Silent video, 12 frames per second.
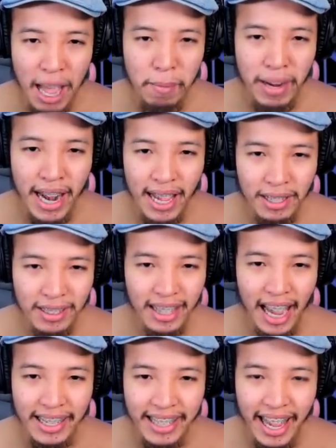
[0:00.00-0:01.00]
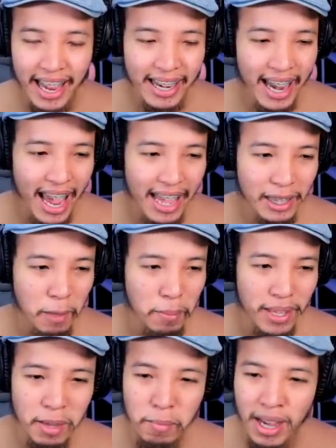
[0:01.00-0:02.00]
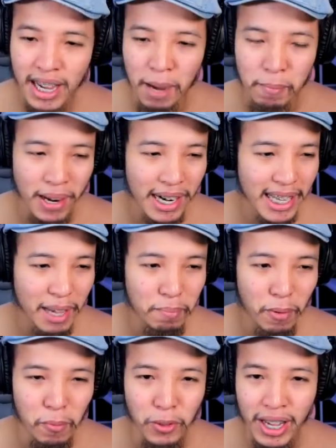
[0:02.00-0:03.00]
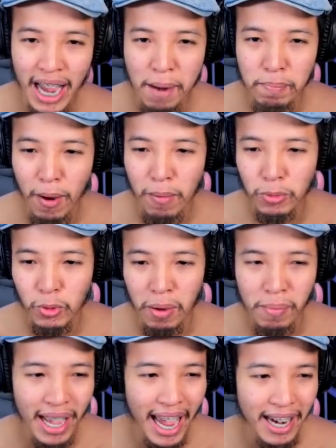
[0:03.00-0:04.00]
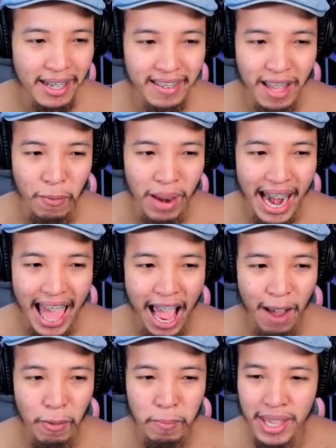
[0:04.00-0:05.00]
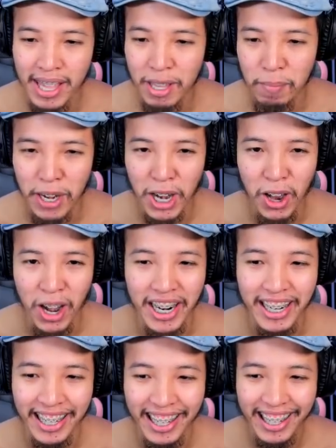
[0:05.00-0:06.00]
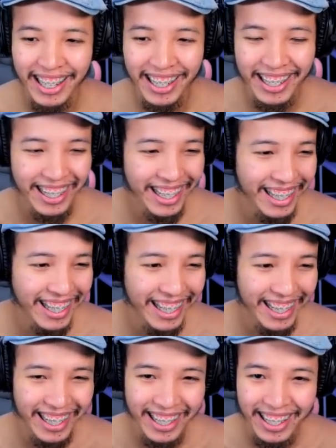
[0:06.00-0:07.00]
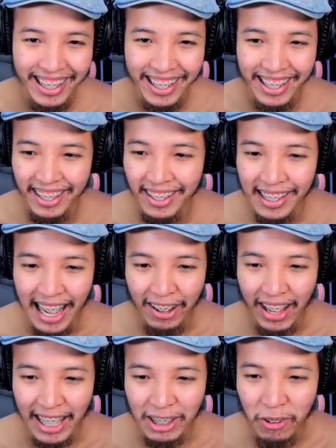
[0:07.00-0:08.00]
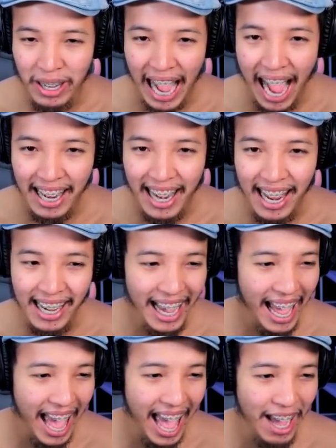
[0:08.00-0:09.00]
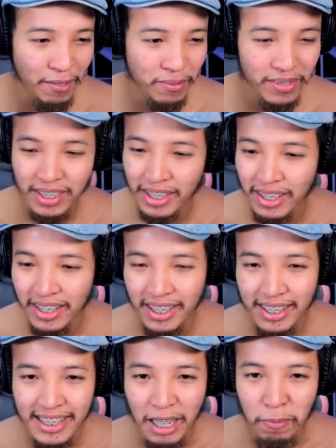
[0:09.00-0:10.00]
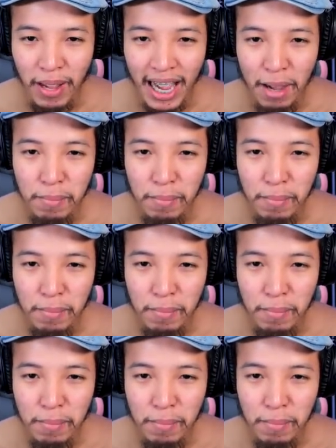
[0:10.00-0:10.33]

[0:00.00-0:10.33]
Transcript: ส่าห์มานั่งคัดแคนให้แต่พี่แม่งกลับมาเหลี่ยมผมด้วยการปลอมตัวมาคัดเสียเวลาว่ะพี่จะไปนอน ตรงกลางเลยครับโอเคตรงกลางได้เลยครับจัดไปค